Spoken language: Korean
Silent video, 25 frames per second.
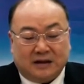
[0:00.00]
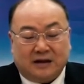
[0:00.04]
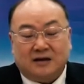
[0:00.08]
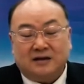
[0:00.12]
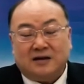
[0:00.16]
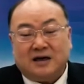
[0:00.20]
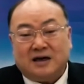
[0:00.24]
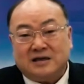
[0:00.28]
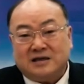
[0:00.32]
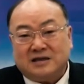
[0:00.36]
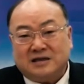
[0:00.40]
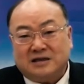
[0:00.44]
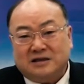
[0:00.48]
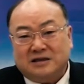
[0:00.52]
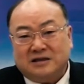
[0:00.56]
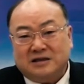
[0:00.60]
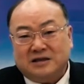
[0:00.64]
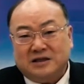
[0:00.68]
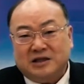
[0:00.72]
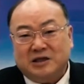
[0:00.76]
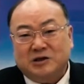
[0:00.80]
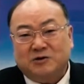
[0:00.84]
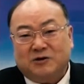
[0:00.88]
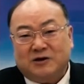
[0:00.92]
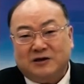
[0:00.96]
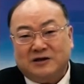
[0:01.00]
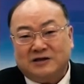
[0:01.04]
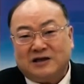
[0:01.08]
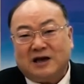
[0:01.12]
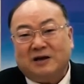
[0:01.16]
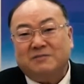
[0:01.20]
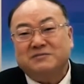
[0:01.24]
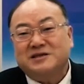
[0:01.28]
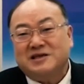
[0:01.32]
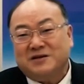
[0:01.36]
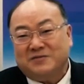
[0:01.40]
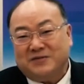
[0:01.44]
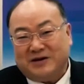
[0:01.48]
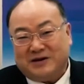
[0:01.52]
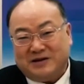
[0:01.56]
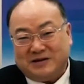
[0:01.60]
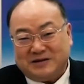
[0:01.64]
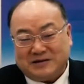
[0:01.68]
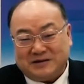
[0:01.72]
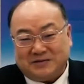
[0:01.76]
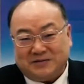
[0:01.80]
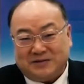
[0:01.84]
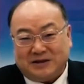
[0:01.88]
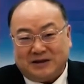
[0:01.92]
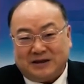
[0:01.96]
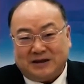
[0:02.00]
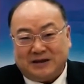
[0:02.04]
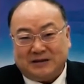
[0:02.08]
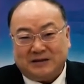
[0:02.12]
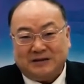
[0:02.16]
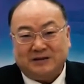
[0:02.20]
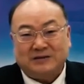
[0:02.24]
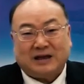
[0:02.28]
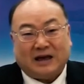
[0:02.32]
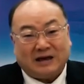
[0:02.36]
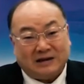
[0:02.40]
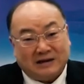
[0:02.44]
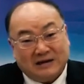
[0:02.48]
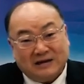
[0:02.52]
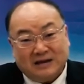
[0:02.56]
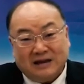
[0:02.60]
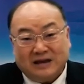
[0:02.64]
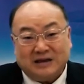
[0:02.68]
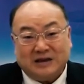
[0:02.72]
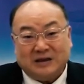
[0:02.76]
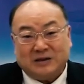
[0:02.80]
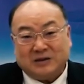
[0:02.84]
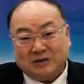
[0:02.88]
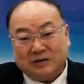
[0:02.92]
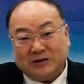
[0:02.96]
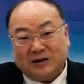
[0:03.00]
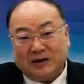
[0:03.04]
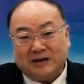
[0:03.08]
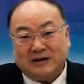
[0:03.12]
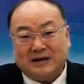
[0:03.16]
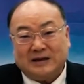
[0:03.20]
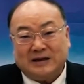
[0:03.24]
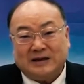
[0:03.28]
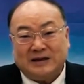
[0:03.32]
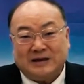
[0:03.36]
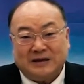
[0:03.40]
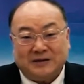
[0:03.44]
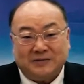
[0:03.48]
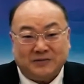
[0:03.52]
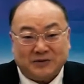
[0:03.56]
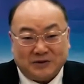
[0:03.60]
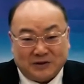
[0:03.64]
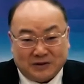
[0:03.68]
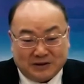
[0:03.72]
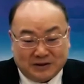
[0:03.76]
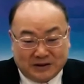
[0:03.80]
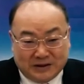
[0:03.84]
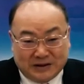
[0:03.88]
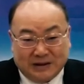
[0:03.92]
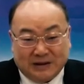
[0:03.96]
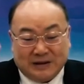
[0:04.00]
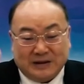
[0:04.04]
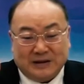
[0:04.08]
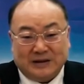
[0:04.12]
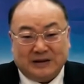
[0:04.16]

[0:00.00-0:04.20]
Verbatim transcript: 었그 당시는 2월 30일이었습니다. 다른 달이 또 하나가 뭐